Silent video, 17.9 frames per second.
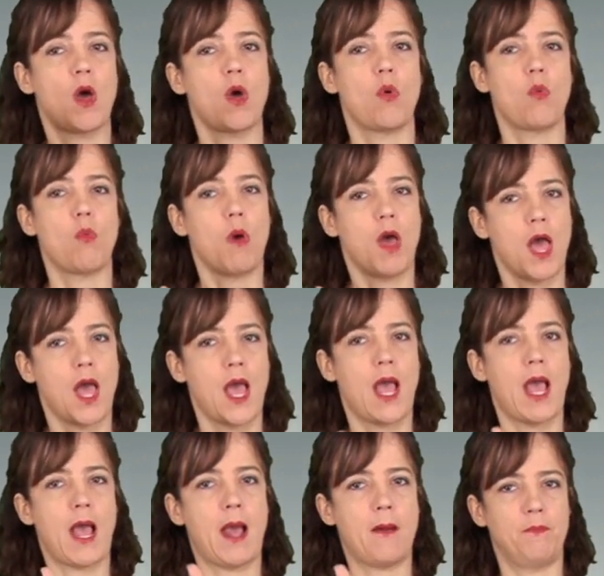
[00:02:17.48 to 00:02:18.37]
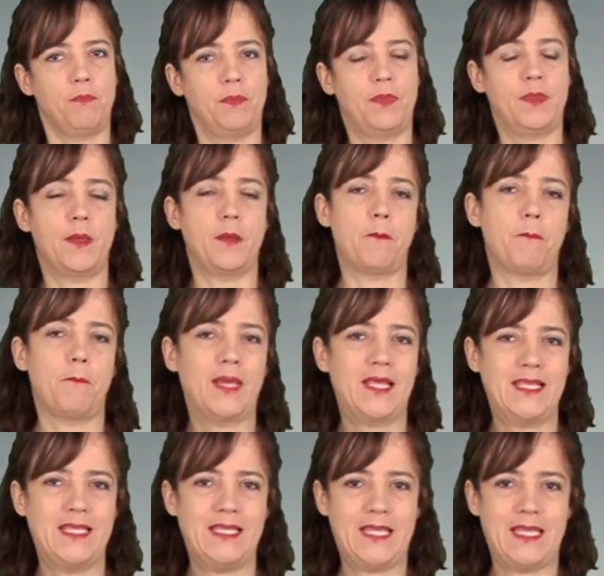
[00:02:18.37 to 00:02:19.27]
Die Zeitung Das
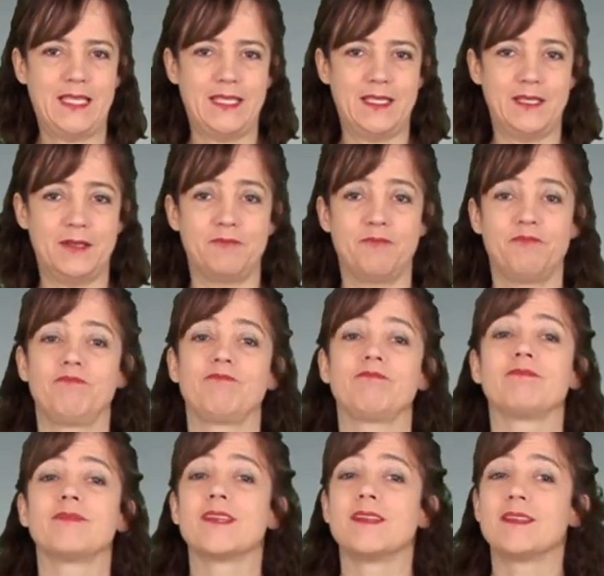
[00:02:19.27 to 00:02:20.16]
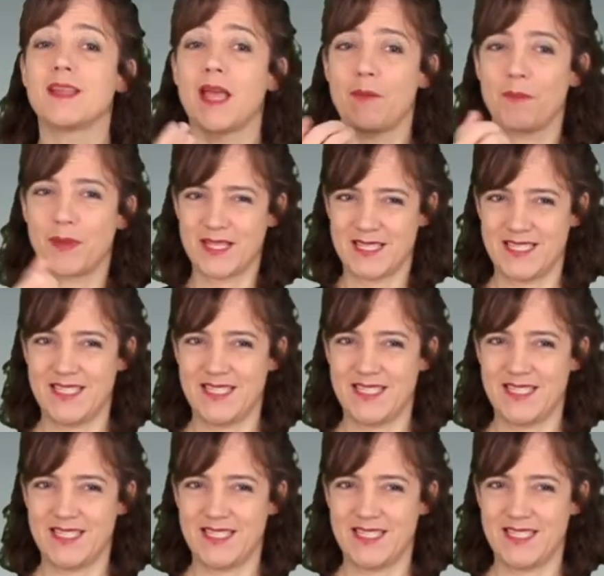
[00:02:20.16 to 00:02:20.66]
Parlament titelte damals